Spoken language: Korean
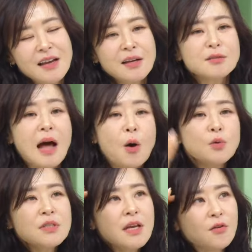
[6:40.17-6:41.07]
그래서 나
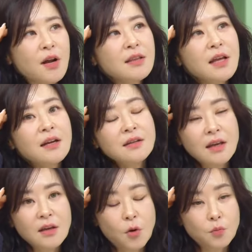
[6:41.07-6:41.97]
혼자 이걸 한다는
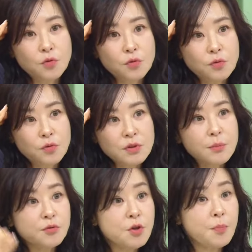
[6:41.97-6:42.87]
게 너무 이제
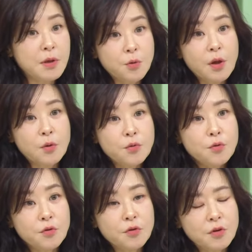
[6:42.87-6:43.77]
무섭기도 했고